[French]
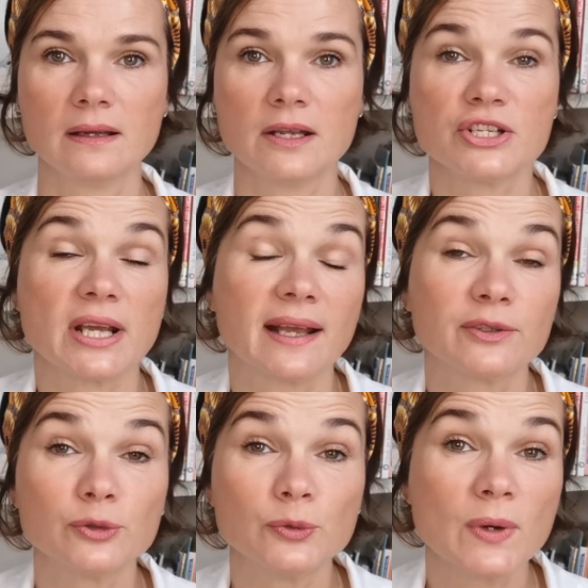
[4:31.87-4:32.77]
Chacun
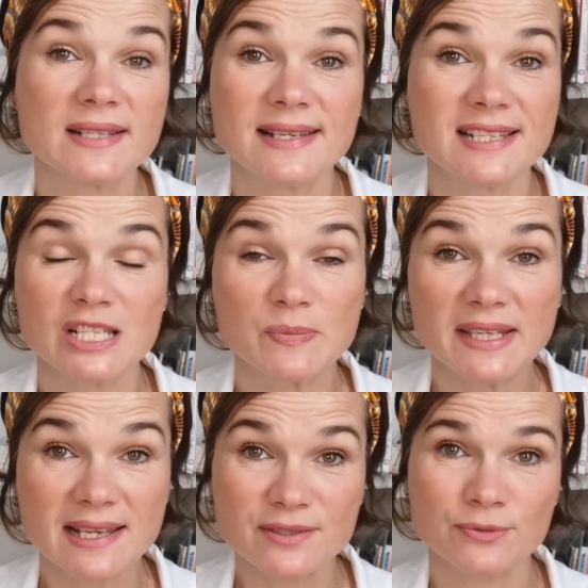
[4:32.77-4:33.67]
de nous a ses
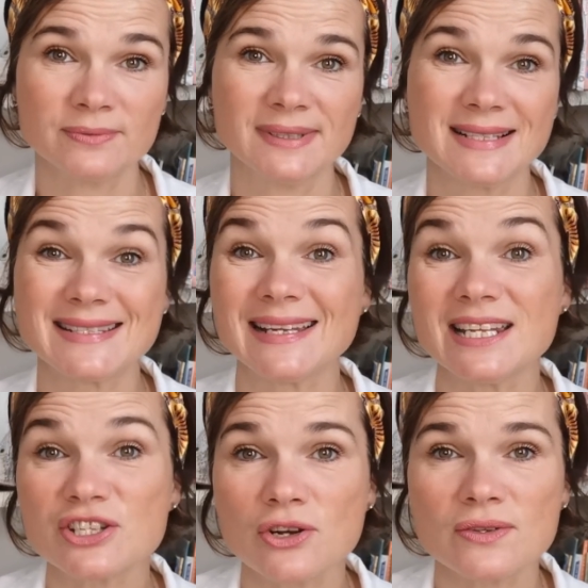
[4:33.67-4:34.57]
explications, ses
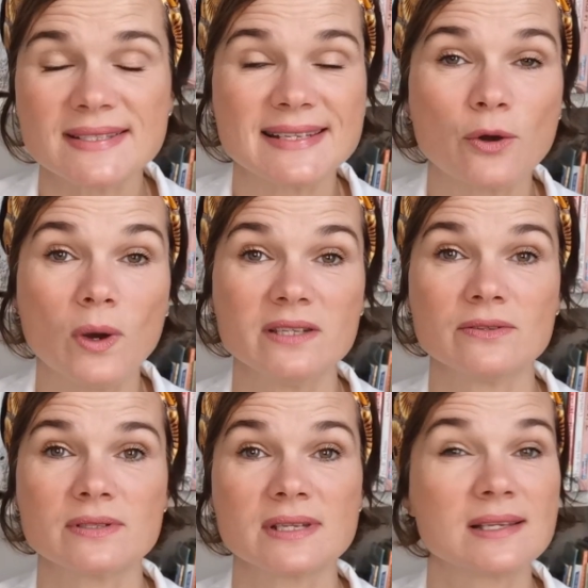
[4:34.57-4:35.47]
légendes, ses
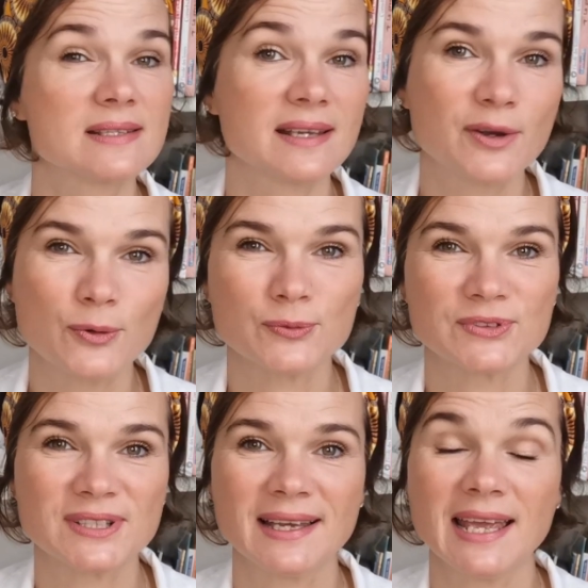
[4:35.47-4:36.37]
croyances, ses
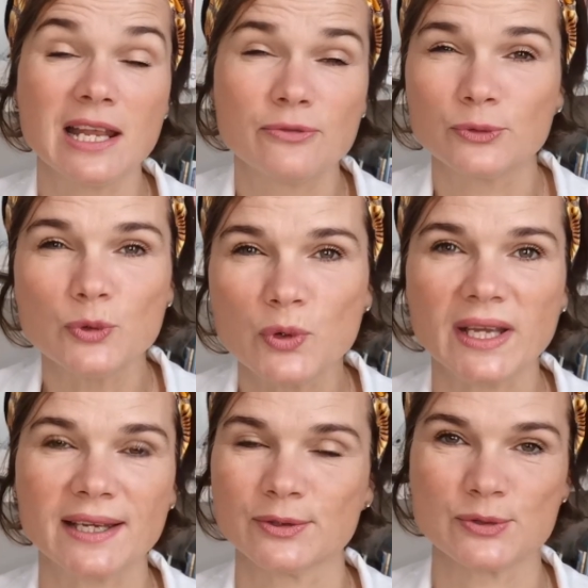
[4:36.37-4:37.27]
contes, et ils vont
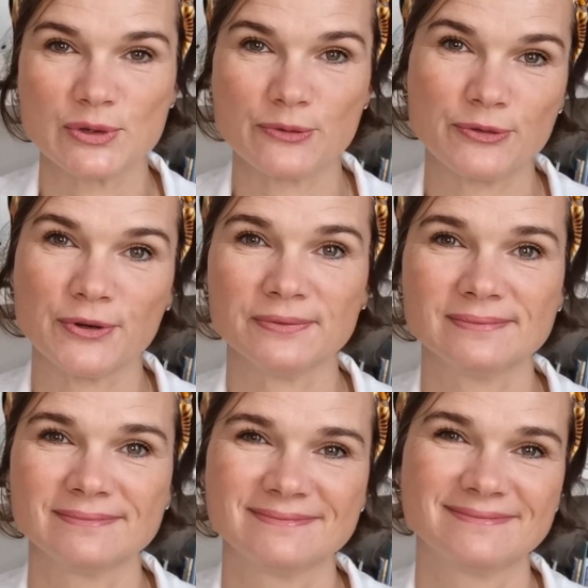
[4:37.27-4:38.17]
nourrir nos enfants.
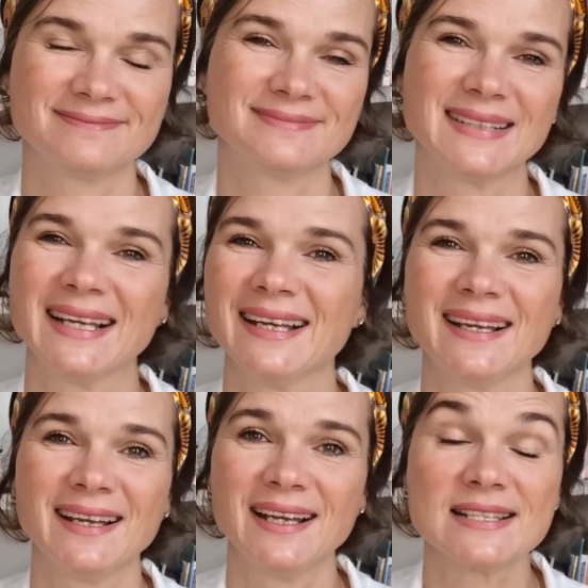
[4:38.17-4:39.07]

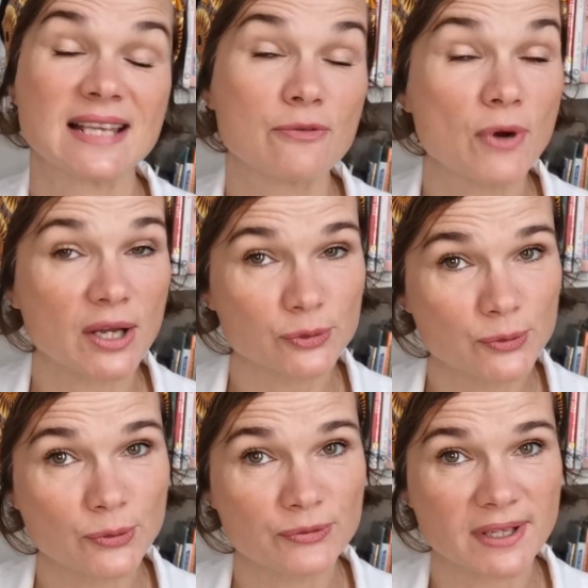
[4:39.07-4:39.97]
Savoir d'où
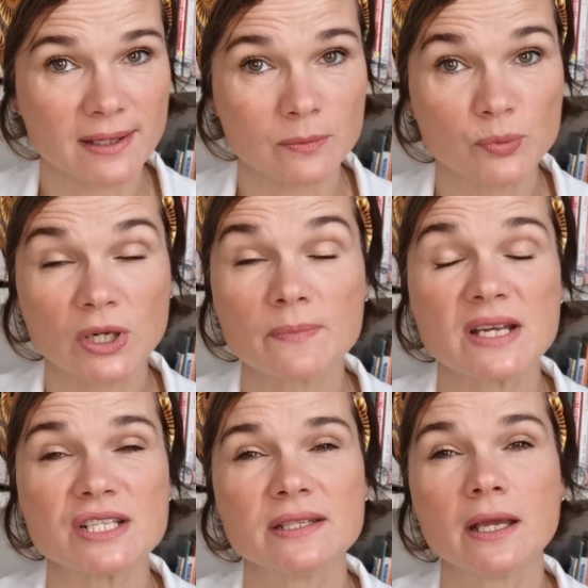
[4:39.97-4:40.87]
l'on vient pour
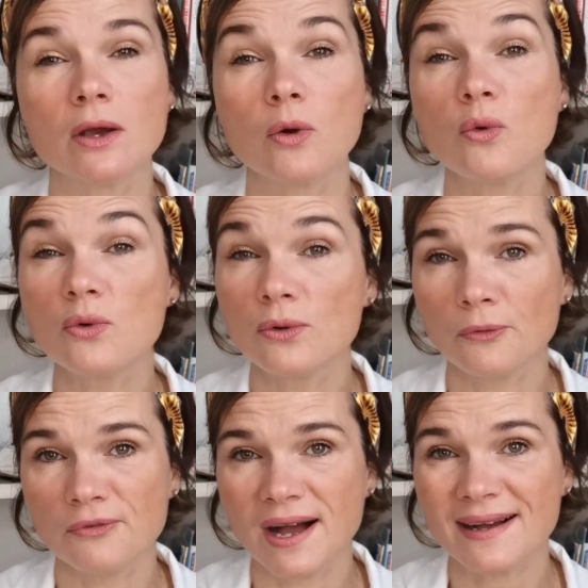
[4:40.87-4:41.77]
imaginer où l'on
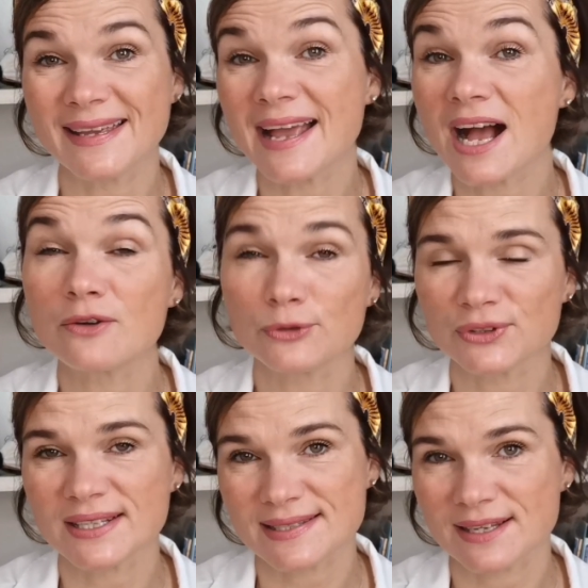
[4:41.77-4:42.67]
va et
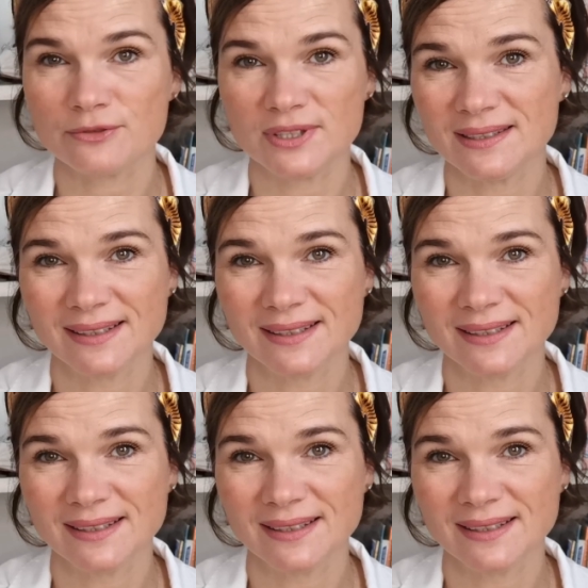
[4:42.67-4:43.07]
inventer sa vie.